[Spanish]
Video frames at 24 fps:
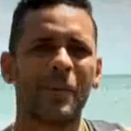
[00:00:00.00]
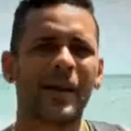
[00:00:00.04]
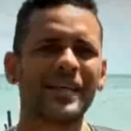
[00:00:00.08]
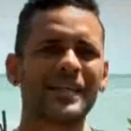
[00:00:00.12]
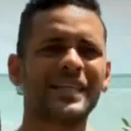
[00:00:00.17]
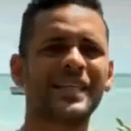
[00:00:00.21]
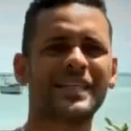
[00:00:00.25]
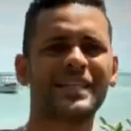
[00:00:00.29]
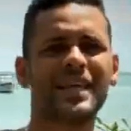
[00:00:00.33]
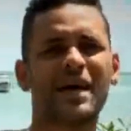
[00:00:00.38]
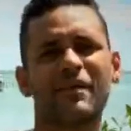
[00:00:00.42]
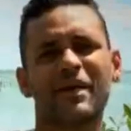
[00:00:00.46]

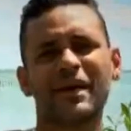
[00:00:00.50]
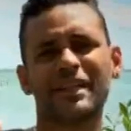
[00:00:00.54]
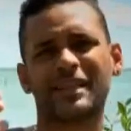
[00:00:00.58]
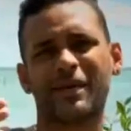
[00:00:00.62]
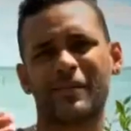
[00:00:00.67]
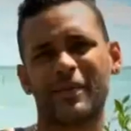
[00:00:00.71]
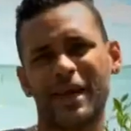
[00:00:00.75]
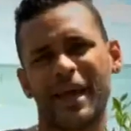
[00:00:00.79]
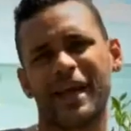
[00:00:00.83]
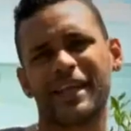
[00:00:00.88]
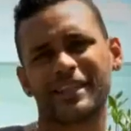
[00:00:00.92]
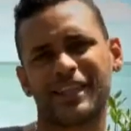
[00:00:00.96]
Precisamente,
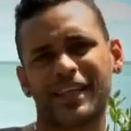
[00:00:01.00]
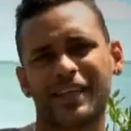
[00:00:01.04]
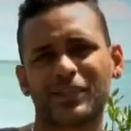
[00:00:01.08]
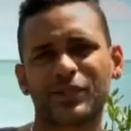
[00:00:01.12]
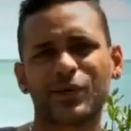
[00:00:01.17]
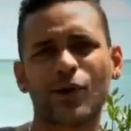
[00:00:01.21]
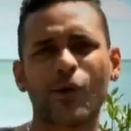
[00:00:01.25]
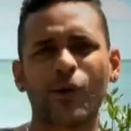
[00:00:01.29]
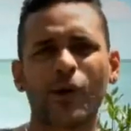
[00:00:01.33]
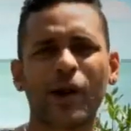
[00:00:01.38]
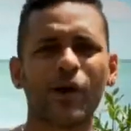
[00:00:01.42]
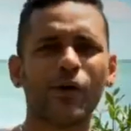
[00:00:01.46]
mi gente,
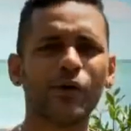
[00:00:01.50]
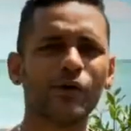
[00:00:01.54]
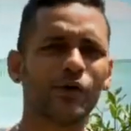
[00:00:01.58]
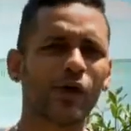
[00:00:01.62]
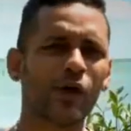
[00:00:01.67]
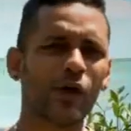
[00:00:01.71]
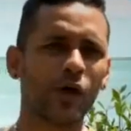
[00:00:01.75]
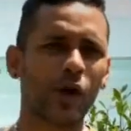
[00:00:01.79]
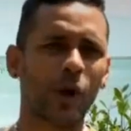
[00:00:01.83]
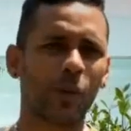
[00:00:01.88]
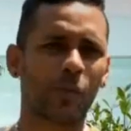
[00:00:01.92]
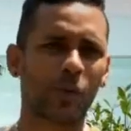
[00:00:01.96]
sobre
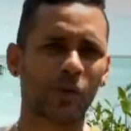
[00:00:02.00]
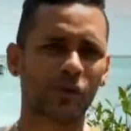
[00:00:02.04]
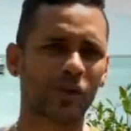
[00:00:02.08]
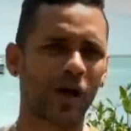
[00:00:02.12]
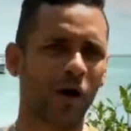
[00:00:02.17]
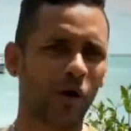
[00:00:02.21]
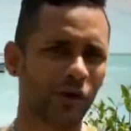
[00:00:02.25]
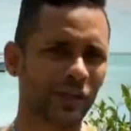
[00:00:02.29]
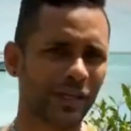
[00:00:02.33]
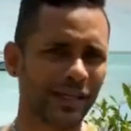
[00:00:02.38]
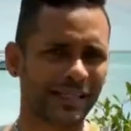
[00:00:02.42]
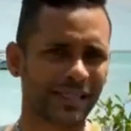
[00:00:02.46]
uno de los
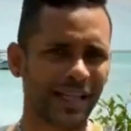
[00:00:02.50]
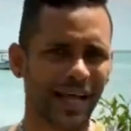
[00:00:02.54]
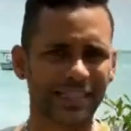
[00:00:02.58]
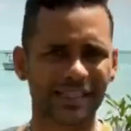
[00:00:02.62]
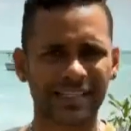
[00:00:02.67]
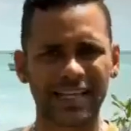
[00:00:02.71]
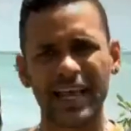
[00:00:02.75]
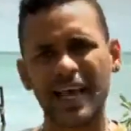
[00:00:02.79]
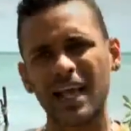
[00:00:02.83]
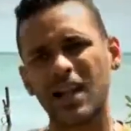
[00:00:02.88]
protagonistas,